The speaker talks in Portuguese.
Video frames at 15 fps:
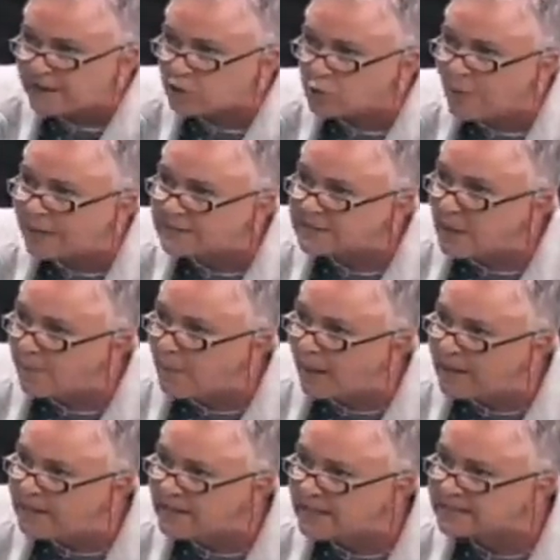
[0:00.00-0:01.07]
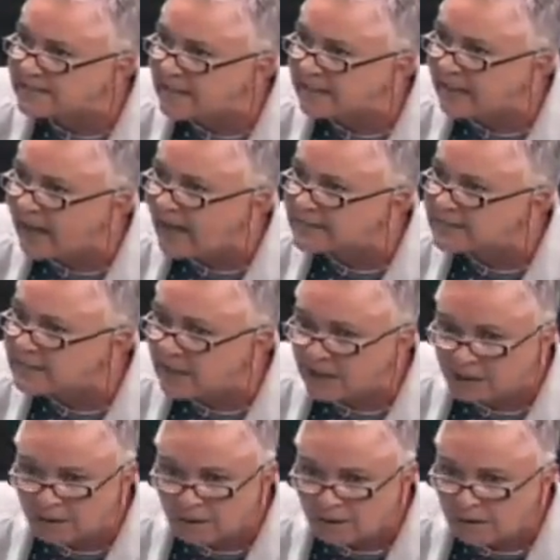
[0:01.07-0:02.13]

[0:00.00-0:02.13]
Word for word: houvesse uma CPI nessa casa,